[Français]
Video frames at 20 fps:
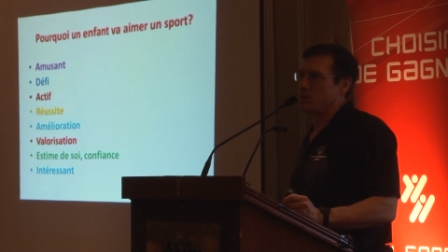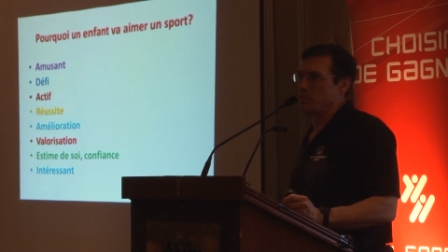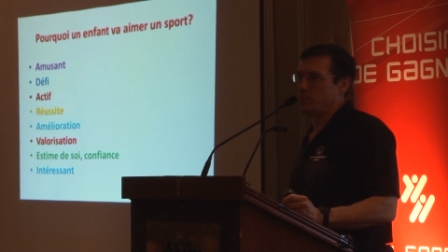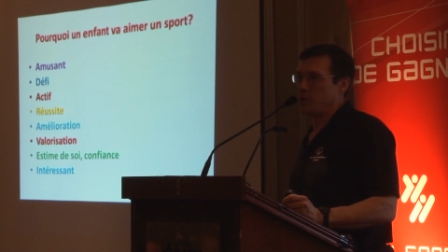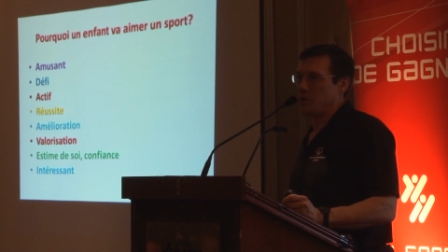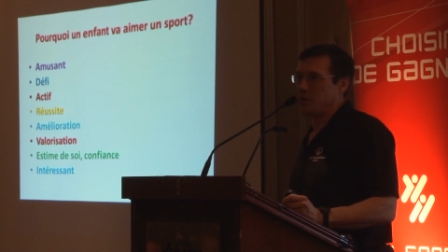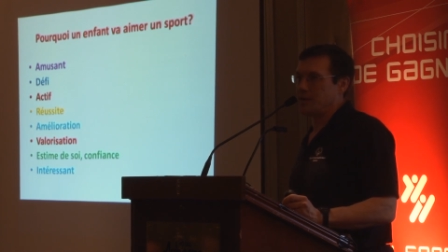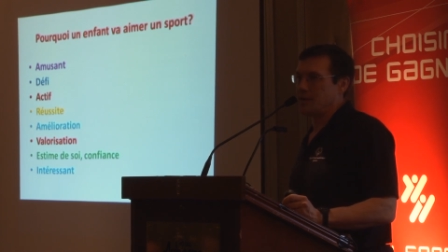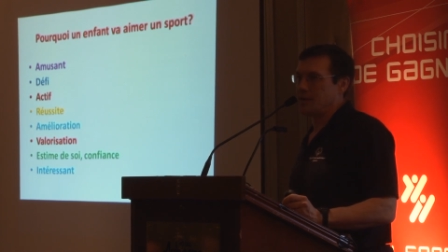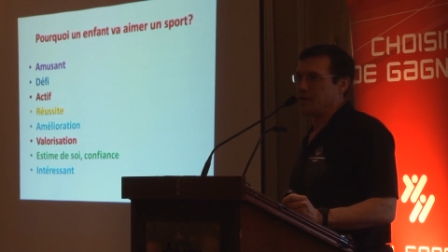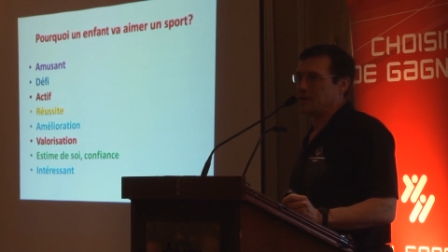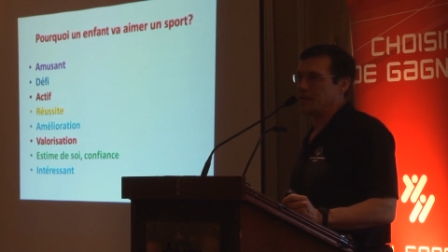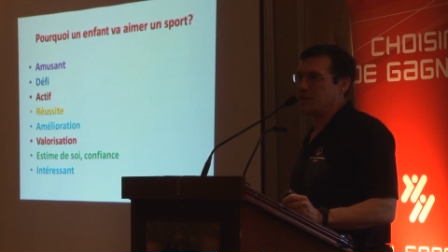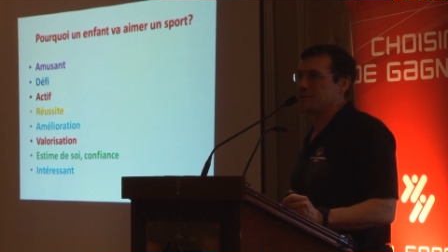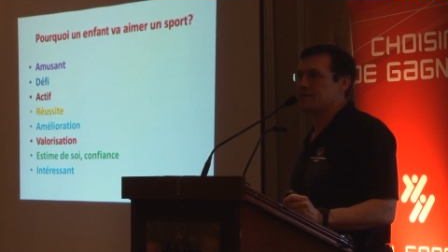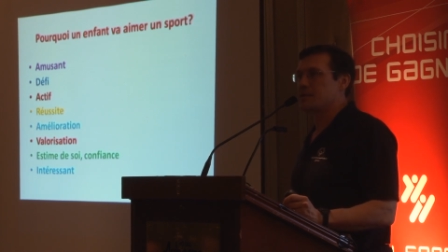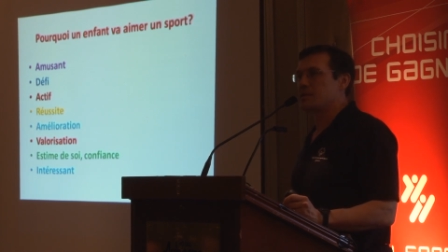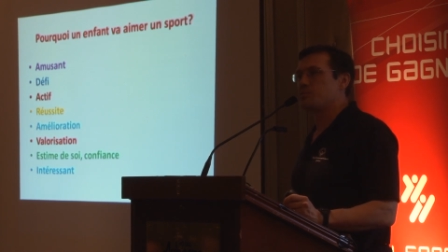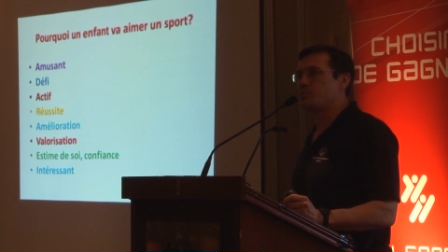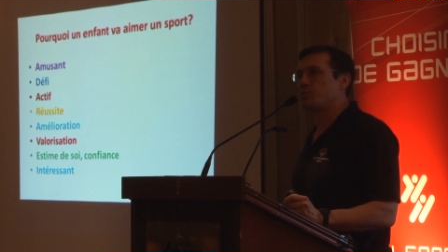n'ont pas été atteints,
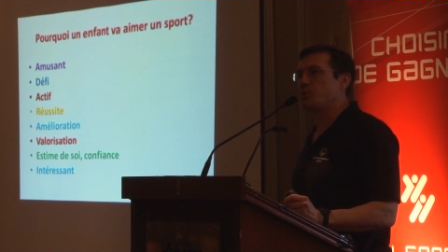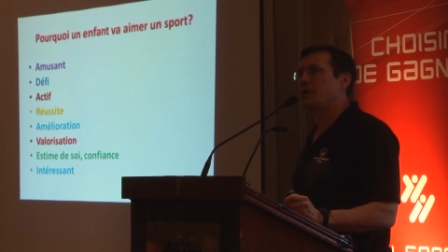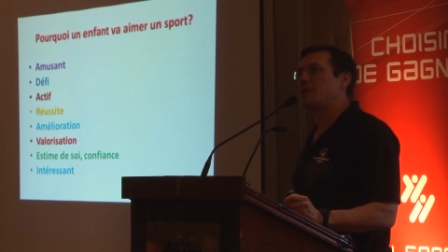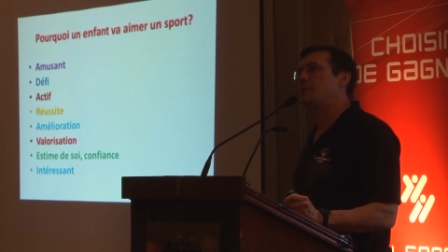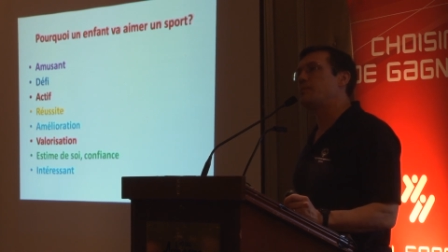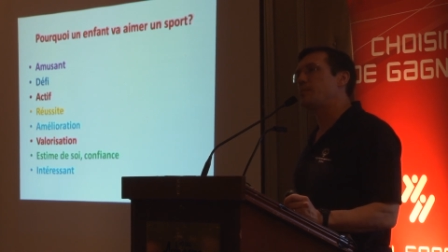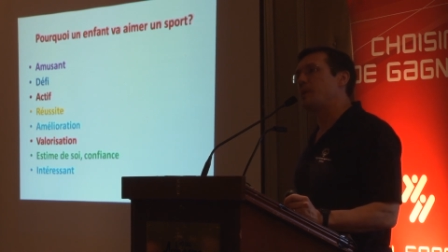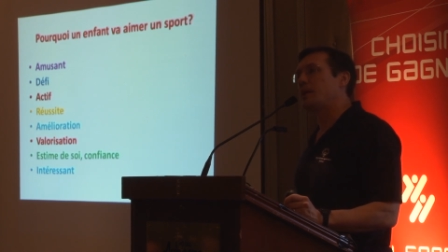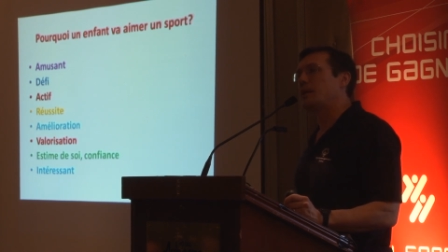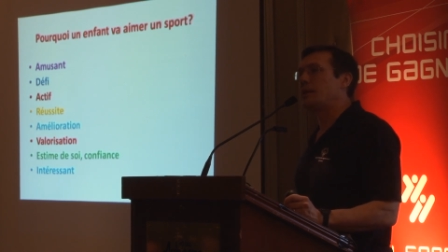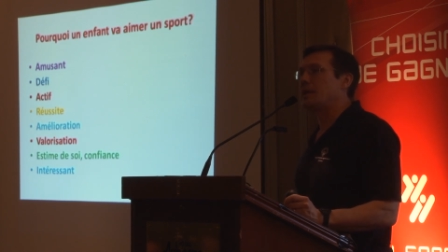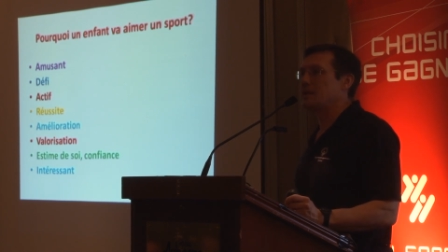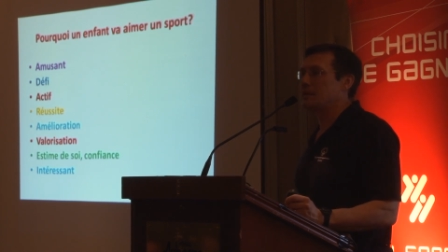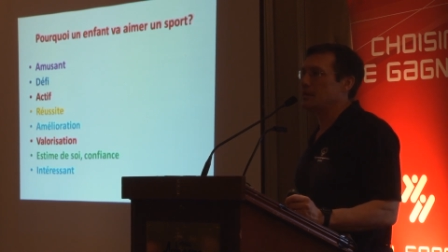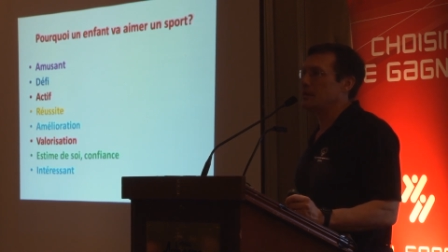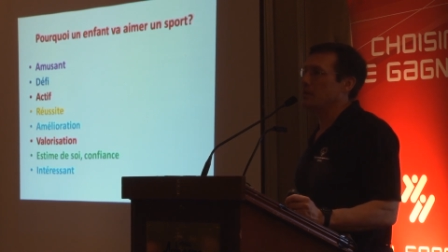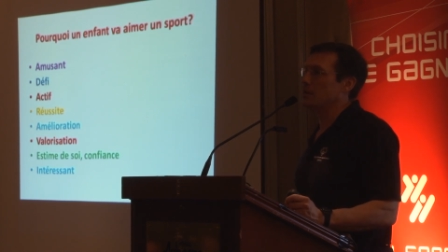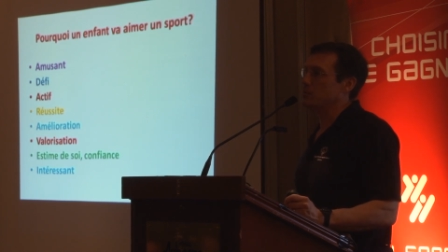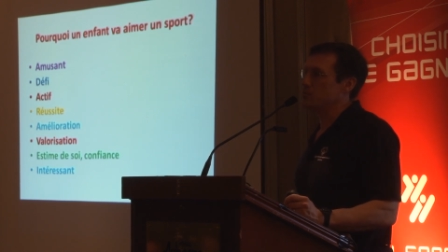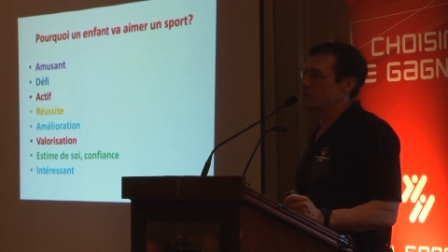ça se pourrait qu'il perde
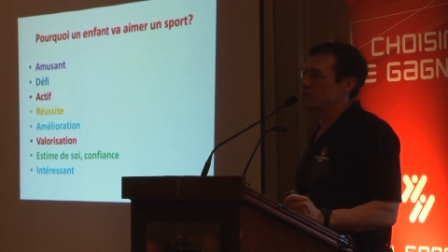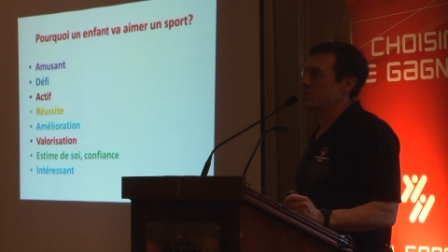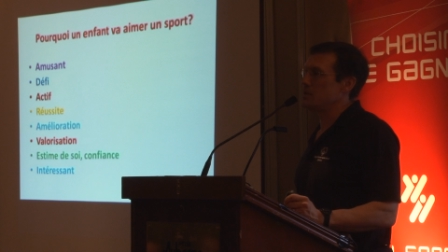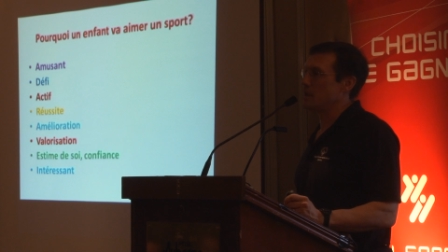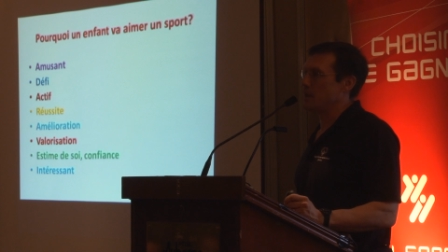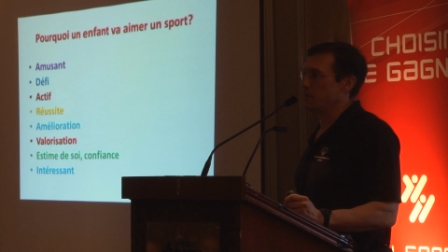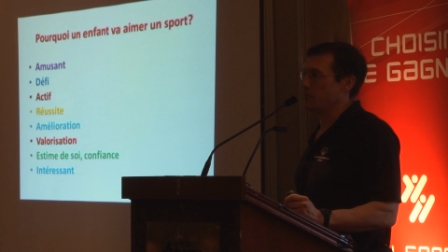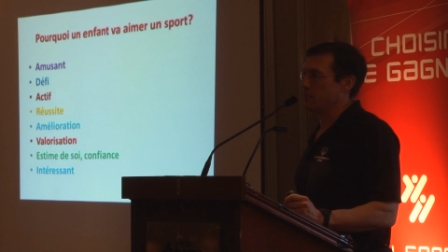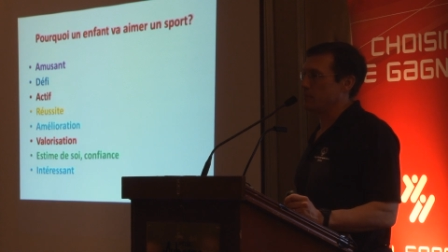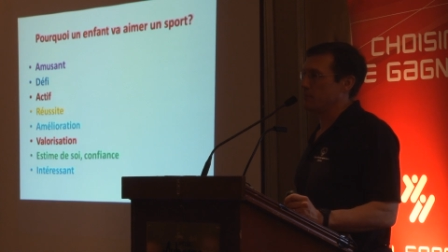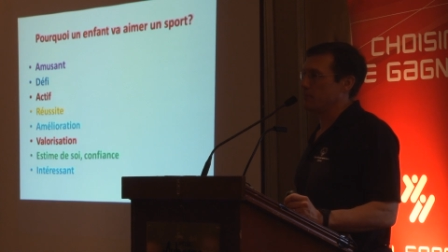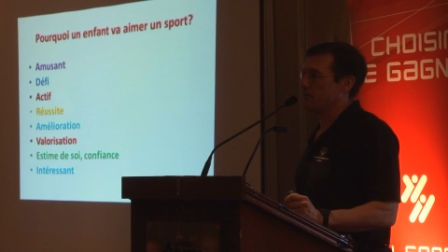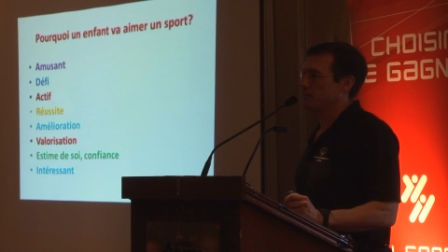l'intérêt aussi, l'enfant.